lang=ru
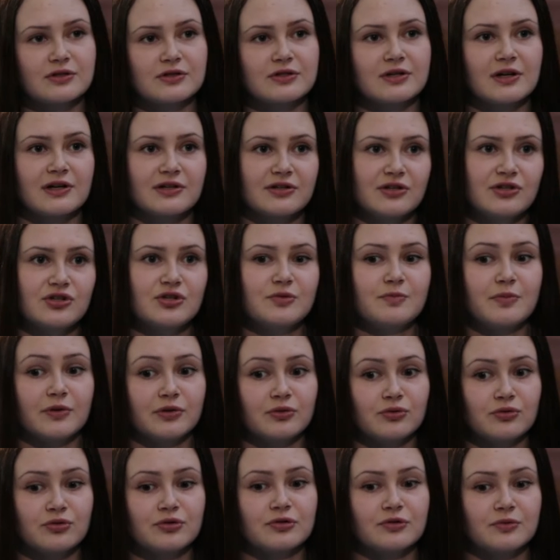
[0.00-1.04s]
нескользящей
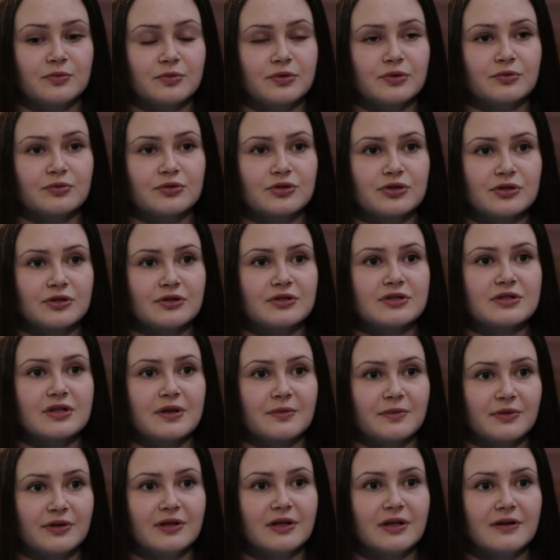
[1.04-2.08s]
подошвой, потому что это
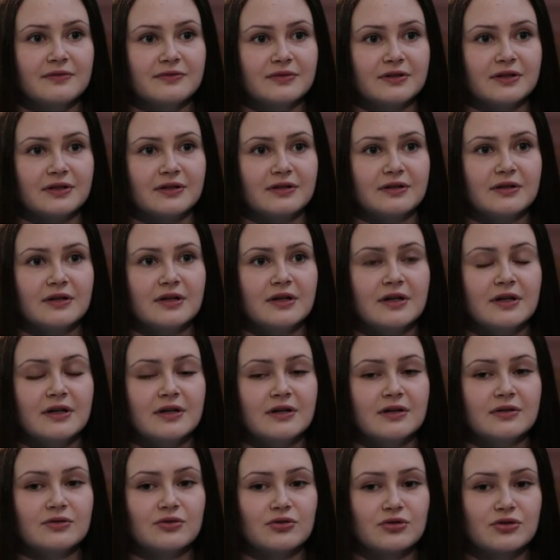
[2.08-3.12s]
самое главное,
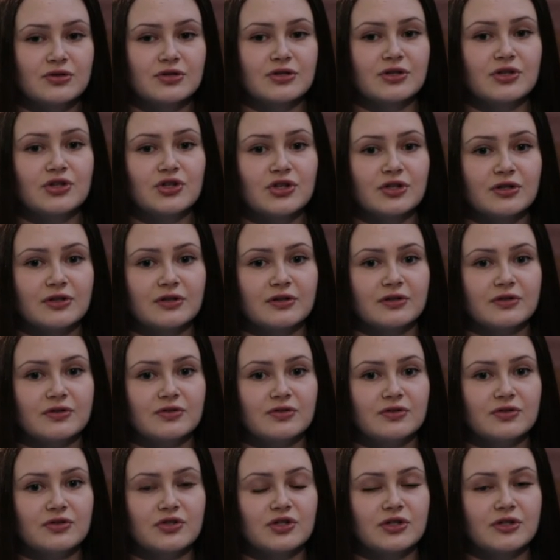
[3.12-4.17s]
то, что сначала
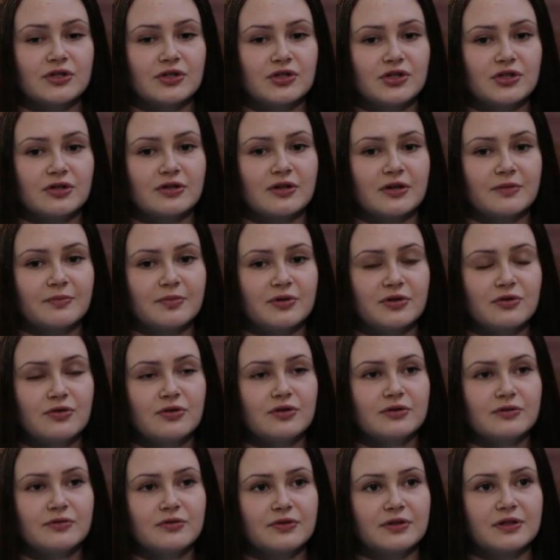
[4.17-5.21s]
человечек как
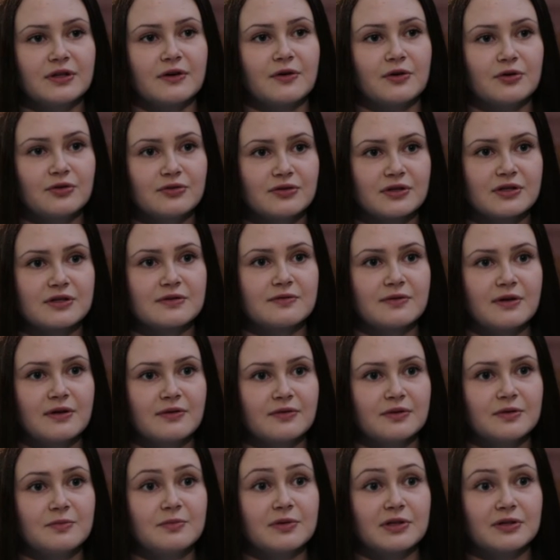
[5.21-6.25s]
приходит на фехтование, он
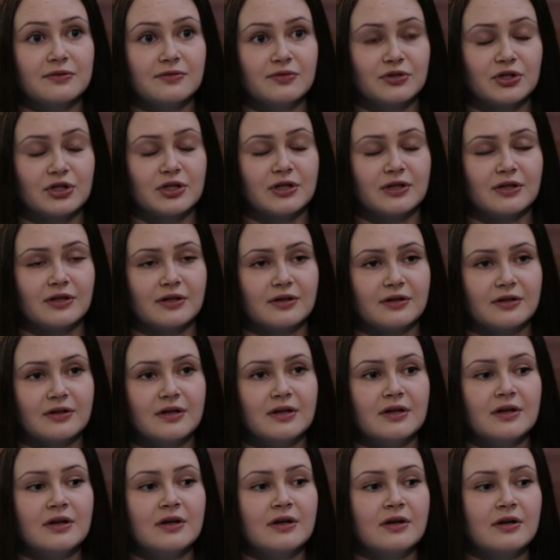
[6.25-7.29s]
осваивает передвижение,
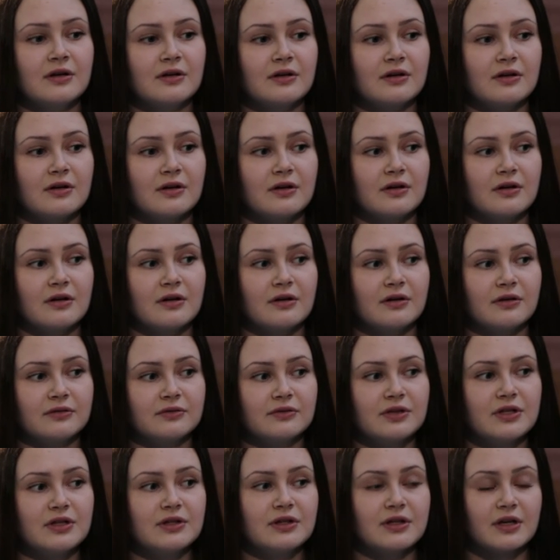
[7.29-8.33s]
э,
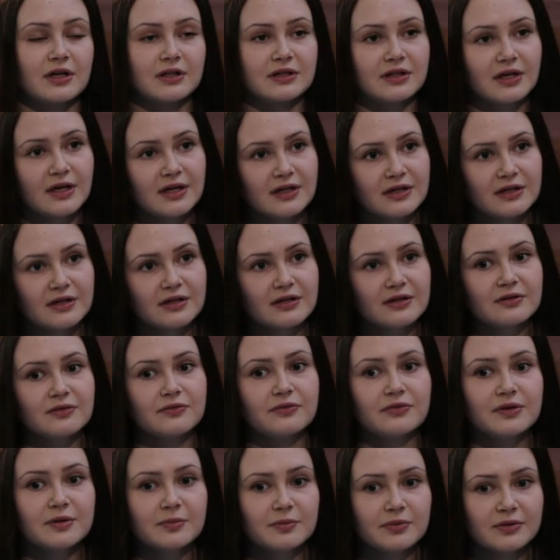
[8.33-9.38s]
какие-то атаки,
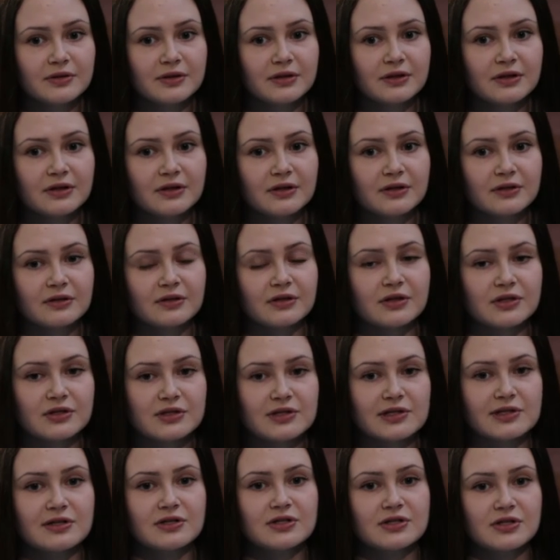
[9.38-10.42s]
выпады, и
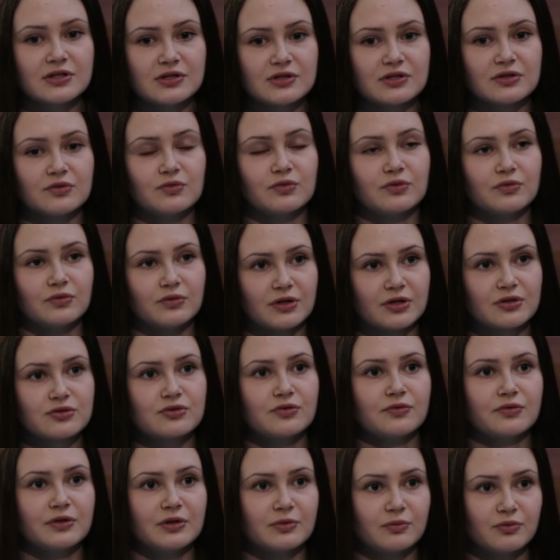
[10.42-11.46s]
если, естественно, у него
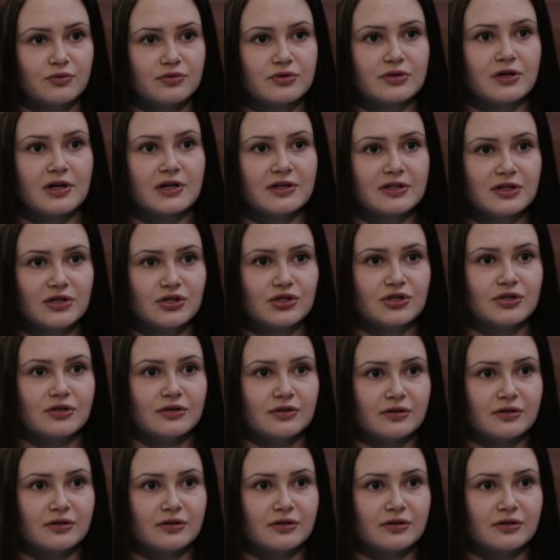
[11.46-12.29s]
кроссовки будут скользящие,